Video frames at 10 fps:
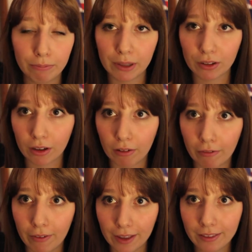parce qu'en
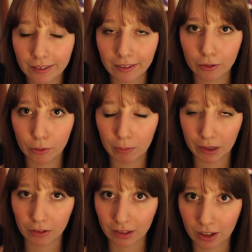fait ce
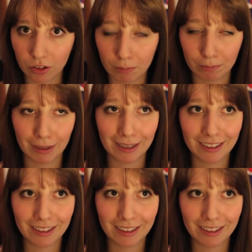personnage m'a